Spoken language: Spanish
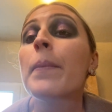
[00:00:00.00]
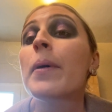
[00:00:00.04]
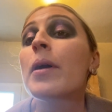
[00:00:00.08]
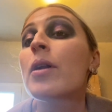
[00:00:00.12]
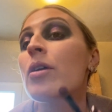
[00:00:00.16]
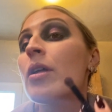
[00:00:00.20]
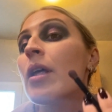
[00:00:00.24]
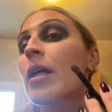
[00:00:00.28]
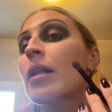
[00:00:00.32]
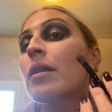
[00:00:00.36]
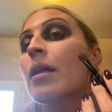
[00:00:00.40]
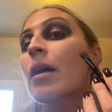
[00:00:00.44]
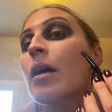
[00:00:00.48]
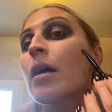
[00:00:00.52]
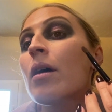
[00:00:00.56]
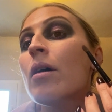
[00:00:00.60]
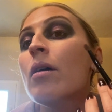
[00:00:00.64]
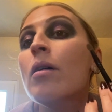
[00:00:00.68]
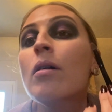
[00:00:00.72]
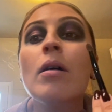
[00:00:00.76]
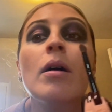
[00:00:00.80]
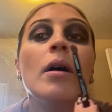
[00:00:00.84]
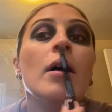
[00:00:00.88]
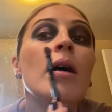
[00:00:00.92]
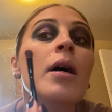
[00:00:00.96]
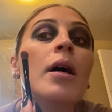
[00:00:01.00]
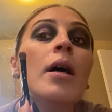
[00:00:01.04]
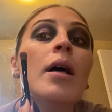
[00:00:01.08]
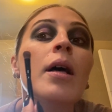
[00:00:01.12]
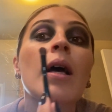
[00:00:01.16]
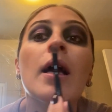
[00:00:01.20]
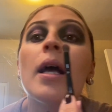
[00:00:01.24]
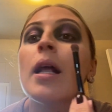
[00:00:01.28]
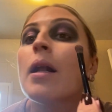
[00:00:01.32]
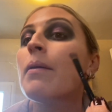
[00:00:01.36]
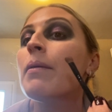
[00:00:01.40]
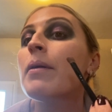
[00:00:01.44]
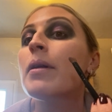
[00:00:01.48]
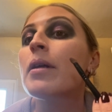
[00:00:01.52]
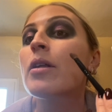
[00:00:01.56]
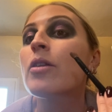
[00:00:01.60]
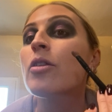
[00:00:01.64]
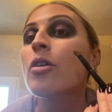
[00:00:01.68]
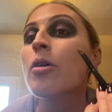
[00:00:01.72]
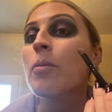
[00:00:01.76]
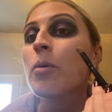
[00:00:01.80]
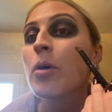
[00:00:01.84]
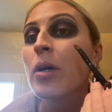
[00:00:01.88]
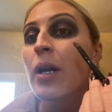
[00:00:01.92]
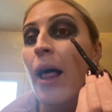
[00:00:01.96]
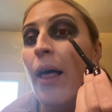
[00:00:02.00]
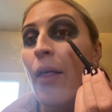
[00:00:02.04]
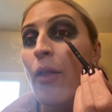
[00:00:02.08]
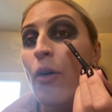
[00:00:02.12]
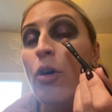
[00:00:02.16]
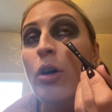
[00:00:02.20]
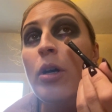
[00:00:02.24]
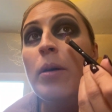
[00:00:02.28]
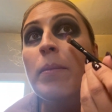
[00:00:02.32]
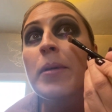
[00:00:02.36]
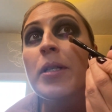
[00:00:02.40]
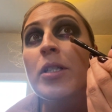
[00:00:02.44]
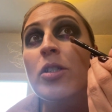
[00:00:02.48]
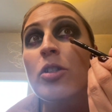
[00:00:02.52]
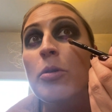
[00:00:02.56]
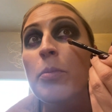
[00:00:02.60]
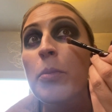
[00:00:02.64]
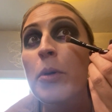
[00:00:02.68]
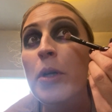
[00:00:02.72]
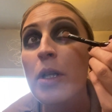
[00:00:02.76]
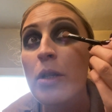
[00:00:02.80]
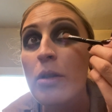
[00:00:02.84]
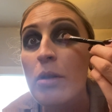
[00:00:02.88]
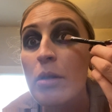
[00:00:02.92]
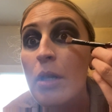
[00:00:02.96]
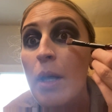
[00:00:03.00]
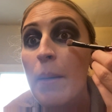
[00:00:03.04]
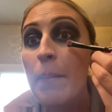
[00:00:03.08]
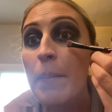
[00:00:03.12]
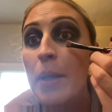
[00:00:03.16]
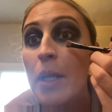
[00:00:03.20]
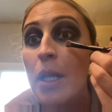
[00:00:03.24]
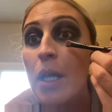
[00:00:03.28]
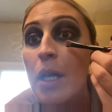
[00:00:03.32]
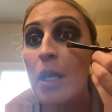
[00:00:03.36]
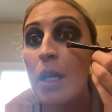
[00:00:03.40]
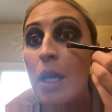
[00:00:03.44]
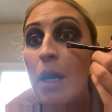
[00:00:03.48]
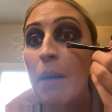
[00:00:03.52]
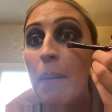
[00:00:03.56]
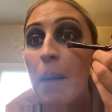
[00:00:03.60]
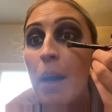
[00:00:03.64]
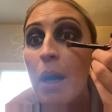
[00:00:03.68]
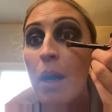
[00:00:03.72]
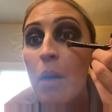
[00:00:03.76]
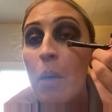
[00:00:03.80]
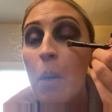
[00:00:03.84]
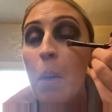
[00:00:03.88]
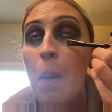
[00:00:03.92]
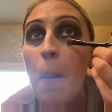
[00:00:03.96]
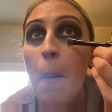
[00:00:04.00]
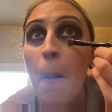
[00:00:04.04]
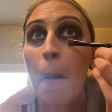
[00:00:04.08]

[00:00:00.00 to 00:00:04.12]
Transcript: pero ya tengo el brillito morado y me estoy poniendo también aquí abajo.